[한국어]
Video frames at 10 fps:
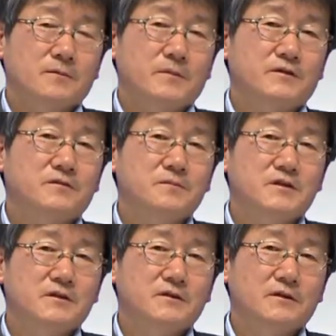
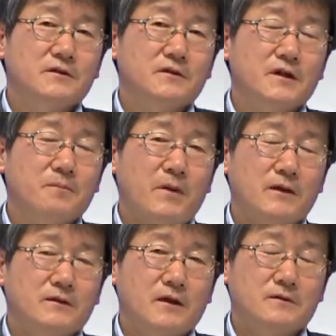매스미디어의
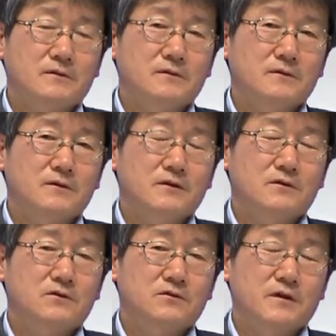발달은
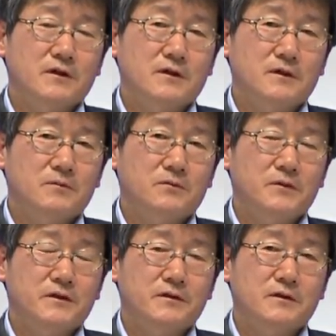역으로 생각해
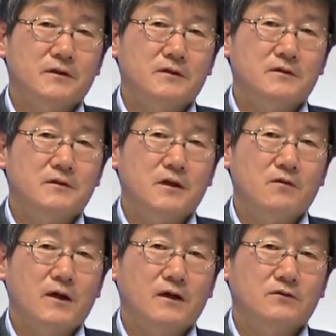보면
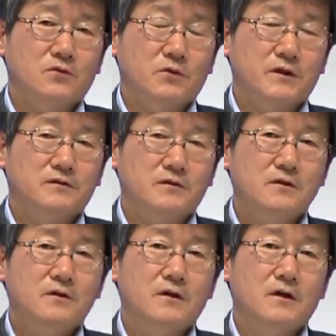근대화
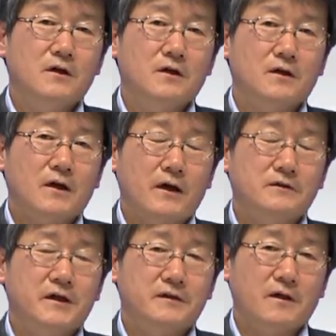속에서
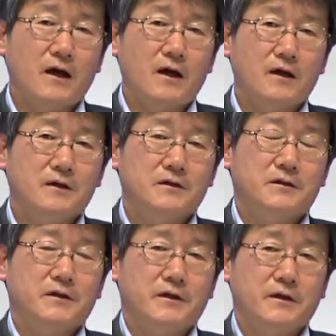가능했다
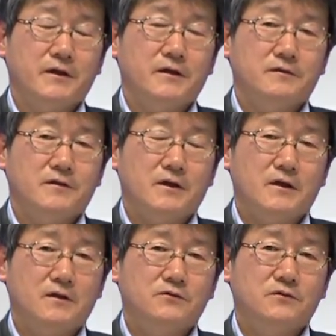이렇게
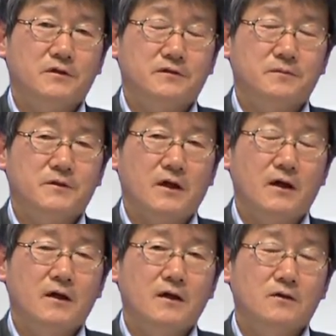생각할 수도 있습니다.
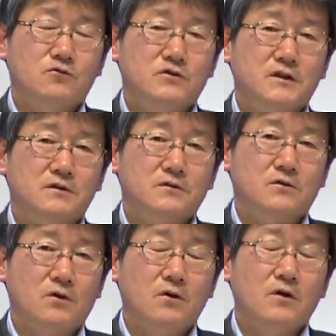
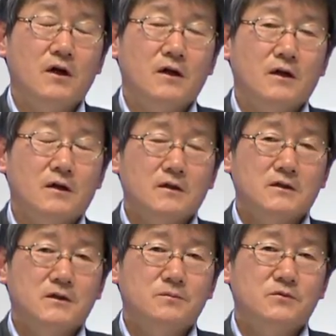구체적으로
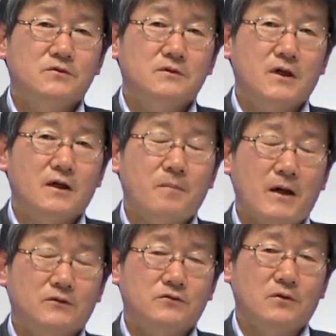신문과
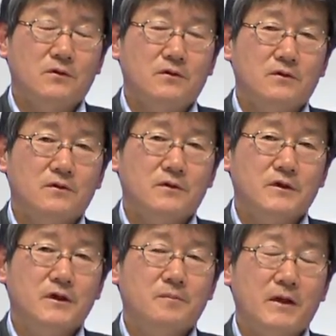방송
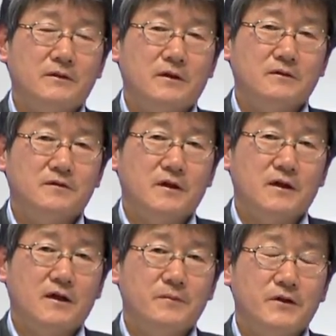의 발달을
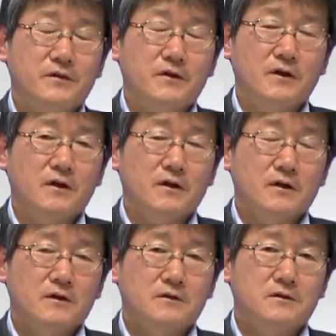생각하면
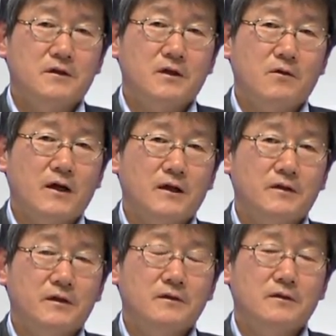
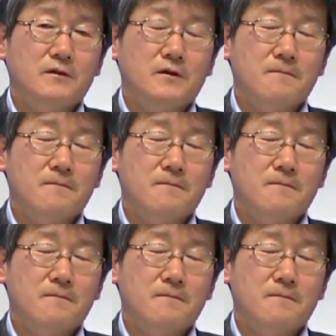근대화된